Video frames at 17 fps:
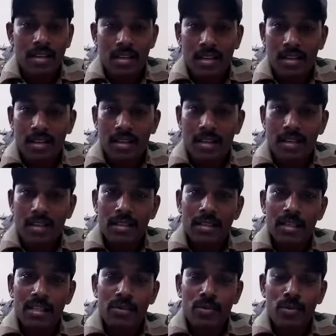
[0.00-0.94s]
நாட்டுக்காக
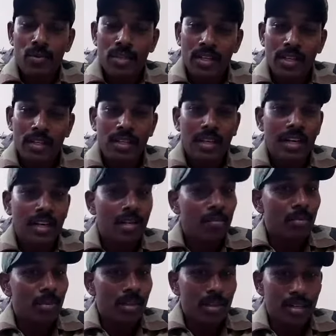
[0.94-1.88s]
தன் உயிரே
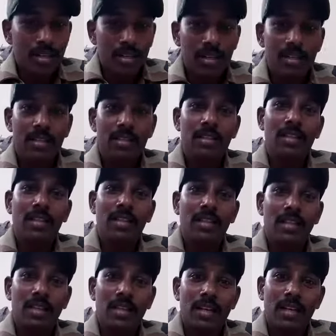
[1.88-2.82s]
தியாகம் பண்ணுற இந்த
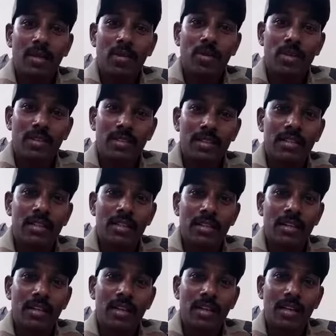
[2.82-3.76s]
இந்திய இராணுவர்கள்
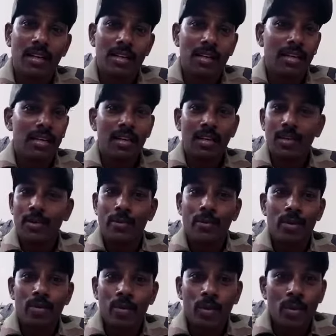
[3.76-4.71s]
செத்துருக்குறாங்க
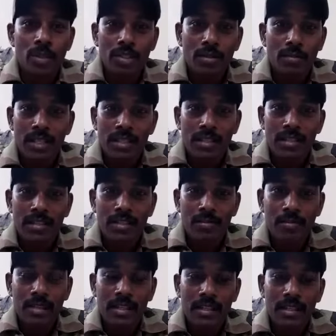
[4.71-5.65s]
அவங்களுக்கு விவாதம் வேண்டாம் நடத்த
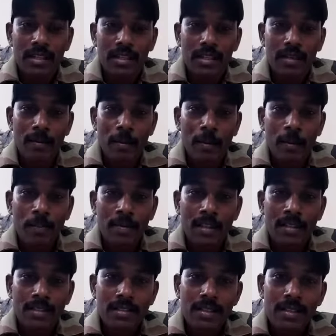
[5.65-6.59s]
மாட்டீங்க
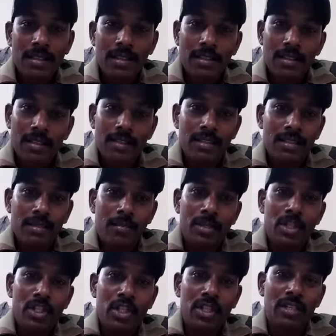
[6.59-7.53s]
சார் எதுக்கு சார்
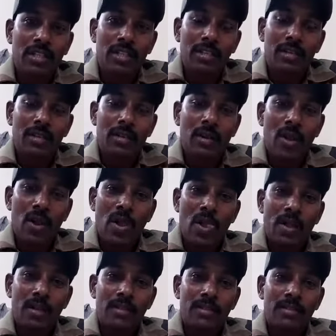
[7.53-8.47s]
மீடியா சேனலு
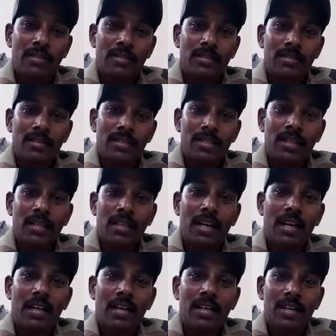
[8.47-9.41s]
சார்
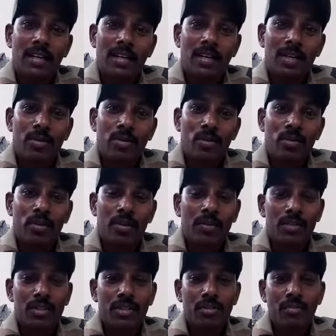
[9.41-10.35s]
நாட்டில் நடக்கிற ஒவ்வொரு
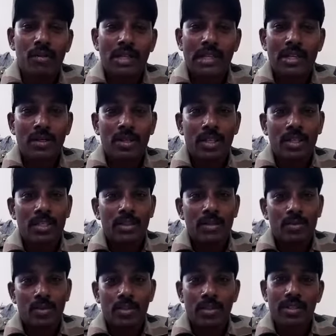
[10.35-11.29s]
விஷயம் மக்களுக்கு எடுத்து
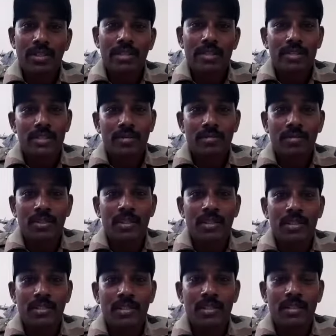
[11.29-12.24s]
சொல்கிறது தானே சார் மீடியா
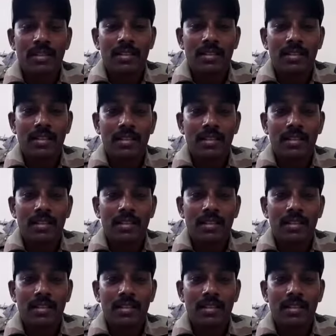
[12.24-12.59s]
சேனலு